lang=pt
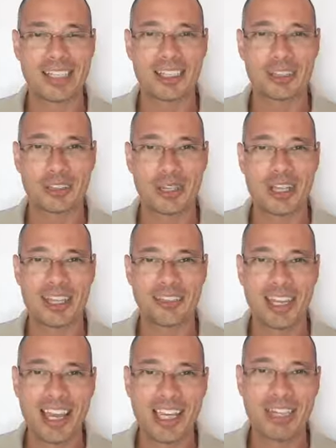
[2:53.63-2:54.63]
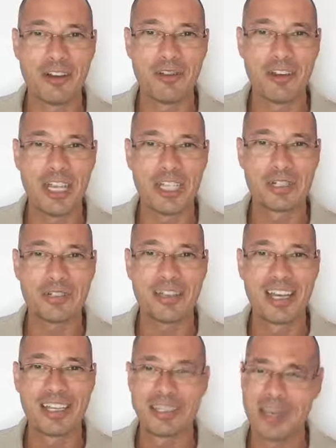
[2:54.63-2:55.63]
deixando o joinha, like no vídeo,
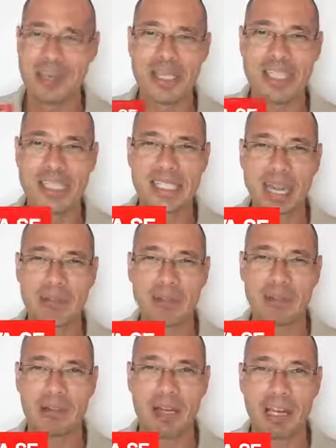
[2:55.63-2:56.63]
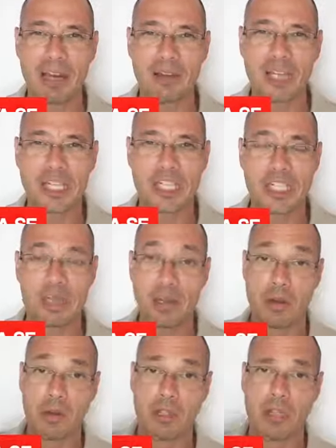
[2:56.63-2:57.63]
também se inscrevendo no canal, né gente?
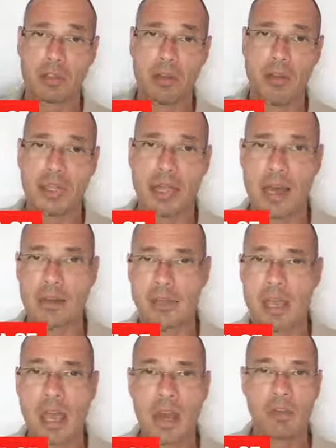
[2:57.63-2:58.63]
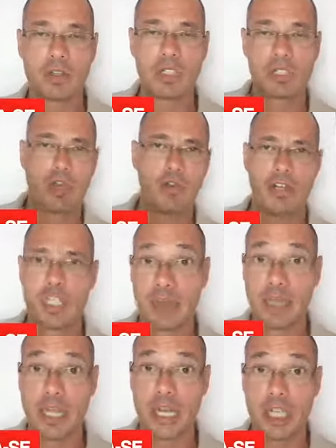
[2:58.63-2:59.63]
Me conta aí nos comentários, você sofre de
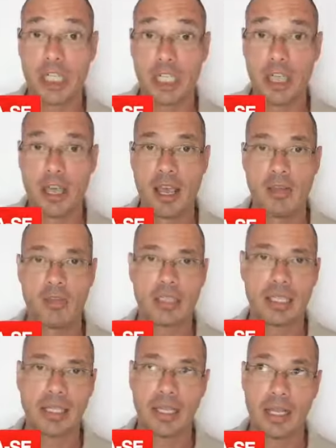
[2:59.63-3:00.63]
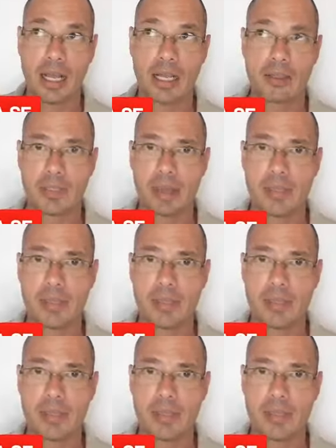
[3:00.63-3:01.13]
amidalite? Você tem casos